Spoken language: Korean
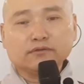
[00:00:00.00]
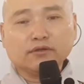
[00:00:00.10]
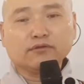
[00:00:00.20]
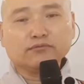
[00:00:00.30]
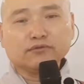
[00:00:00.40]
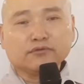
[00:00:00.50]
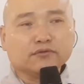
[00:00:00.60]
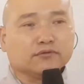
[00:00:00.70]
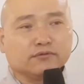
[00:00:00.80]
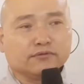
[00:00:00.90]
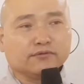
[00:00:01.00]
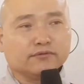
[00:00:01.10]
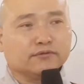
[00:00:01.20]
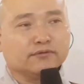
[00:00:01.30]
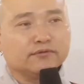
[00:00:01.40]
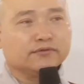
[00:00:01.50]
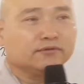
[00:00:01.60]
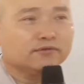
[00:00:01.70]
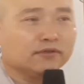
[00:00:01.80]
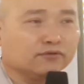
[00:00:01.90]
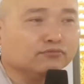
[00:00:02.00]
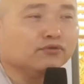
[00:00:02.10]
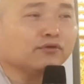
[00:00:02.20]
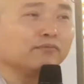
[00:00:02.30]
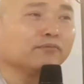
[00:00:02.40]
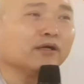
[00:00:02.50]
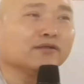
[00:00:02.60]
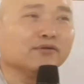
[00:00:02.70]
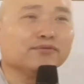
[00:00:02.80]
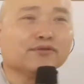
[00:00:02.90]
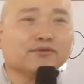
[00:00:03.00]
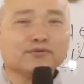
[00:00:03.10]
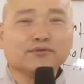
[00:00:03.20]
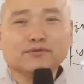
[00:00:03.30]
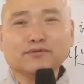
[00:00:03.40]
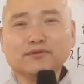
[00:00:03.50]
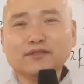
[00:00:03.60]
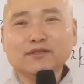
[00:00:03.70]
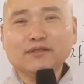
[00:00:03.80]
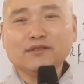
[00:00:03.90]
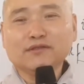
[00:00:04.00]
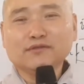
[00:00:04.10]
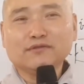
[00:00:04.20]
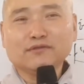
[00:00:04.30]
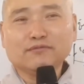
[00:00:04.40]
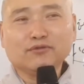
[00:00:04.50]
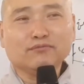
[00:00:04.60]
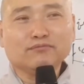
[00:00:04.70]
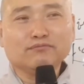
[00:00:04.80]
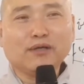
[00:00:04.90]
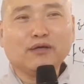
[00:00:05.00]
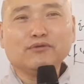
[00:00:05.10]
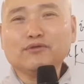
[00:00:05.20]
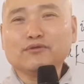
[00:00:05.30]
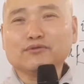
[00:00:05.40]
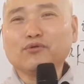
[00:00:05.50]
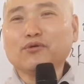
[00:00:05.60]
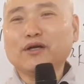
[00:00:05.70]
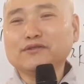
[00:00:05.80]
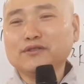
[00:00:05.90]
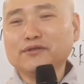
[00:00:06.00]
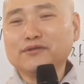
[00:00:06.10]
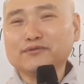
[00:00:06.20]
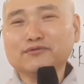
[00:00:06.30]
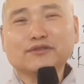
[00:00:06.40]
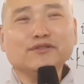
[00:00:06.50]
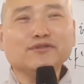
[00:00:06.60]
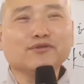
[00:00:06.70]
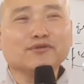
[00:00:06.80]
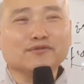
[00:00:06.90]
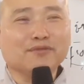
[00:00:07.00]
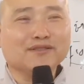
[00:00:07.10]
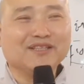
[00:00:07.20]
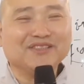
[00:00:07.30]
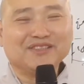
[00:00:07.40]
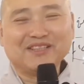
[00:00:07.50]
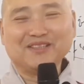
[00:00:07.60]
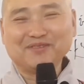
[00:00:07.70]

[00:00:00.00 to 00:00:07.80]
여러분들 유머 감각이 없어도 좀 배우려고 노력하세요. 웃기려고 좀 하셨어요.